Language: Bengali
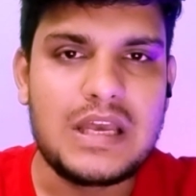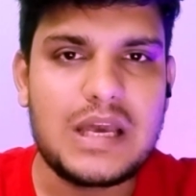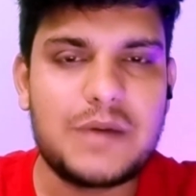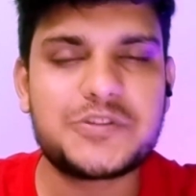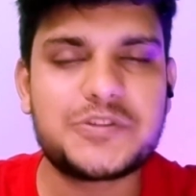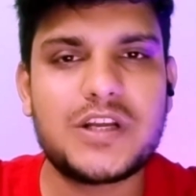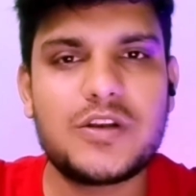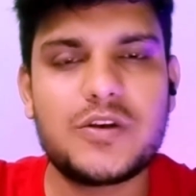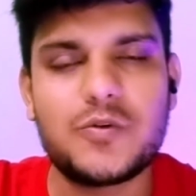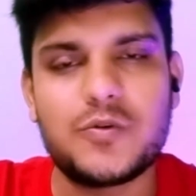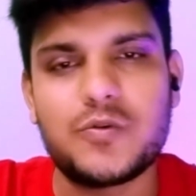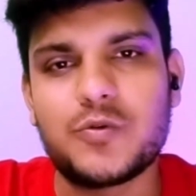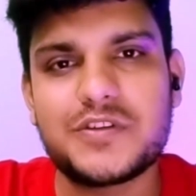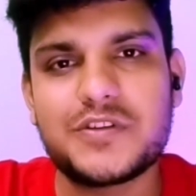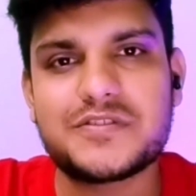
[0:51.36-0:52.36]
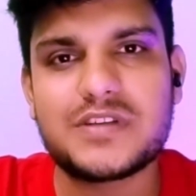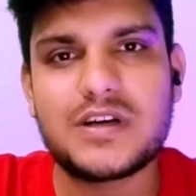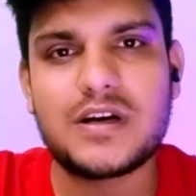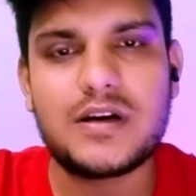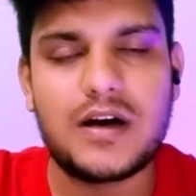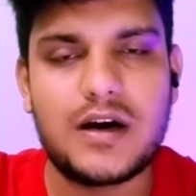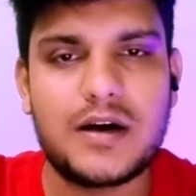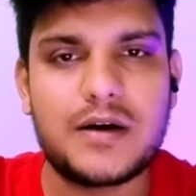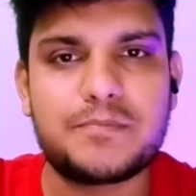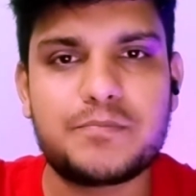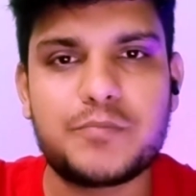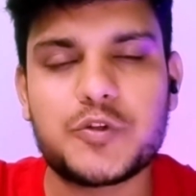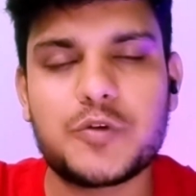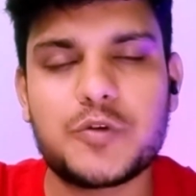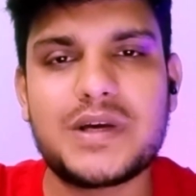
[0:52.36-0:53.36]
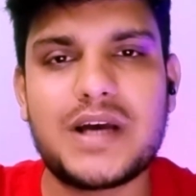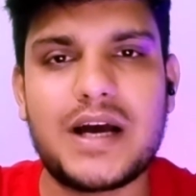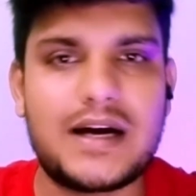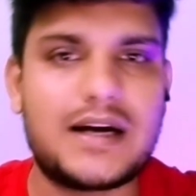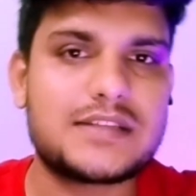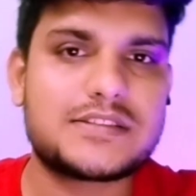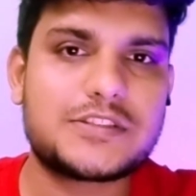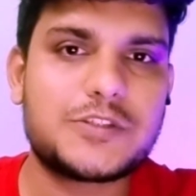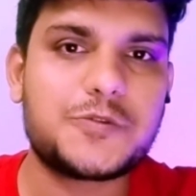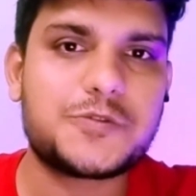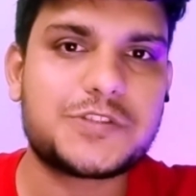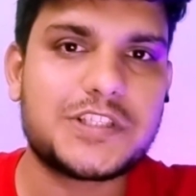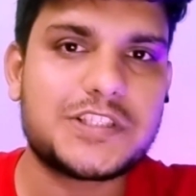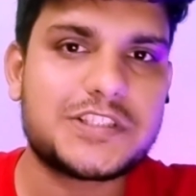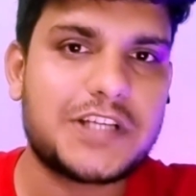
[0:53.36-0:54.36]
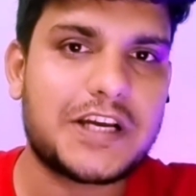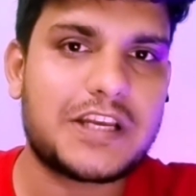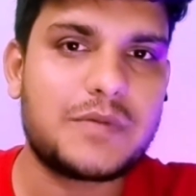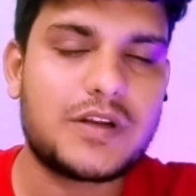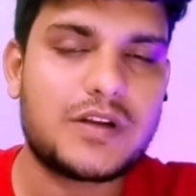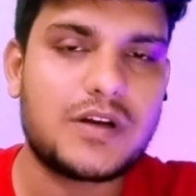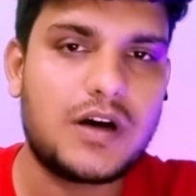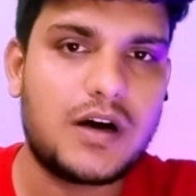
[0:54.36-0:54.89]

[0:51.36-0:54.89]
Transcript: এবং সেই নোটিশটা প্রথমে আসছে হচ্ছে সাকিবের